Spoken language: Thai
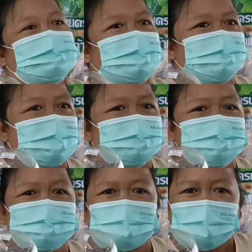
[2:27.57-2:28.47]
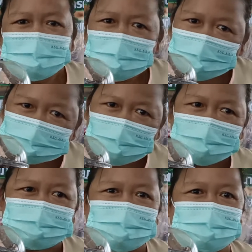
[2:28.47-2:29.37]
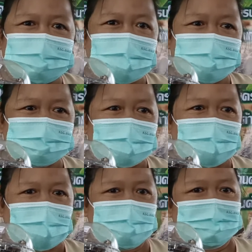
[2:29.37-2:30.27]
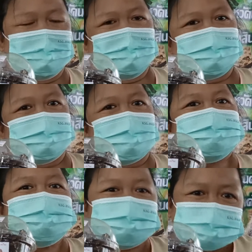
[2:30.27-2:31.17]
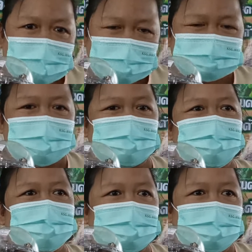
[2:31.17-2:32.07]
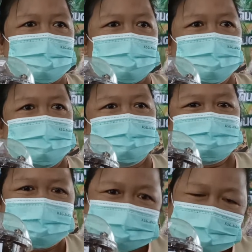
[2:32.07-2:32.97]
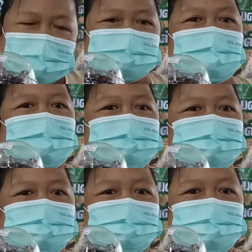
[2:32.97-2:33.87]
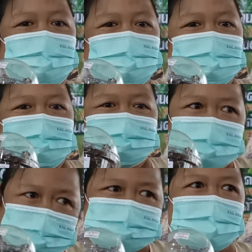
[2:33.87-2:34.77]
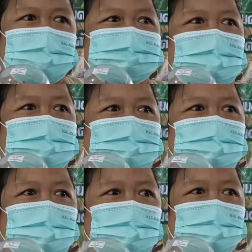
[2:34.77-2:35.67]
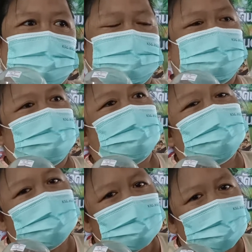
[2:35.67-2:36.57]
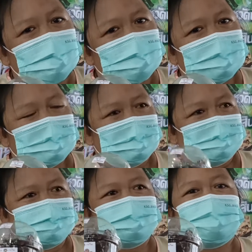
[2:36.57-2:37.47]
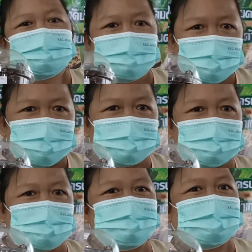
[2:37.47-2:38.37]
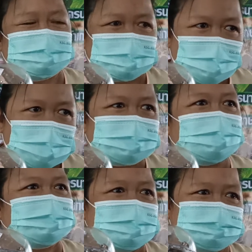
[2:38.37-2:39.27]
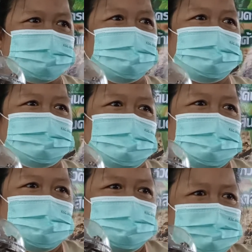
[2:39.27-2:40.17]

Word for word: ดนางฟ้าภูฐานเนี่ยเขาทำอะไรได้มั่งอ่ะ ก็ศึกษาจาก Google ศึกษาจาก YouTube ศึกษาจากผู้รู้ โอ้โห ไม่อยากจะพูดเลยค่ะกว่าจะทอดเห็ดได้สำเร็จนะคะ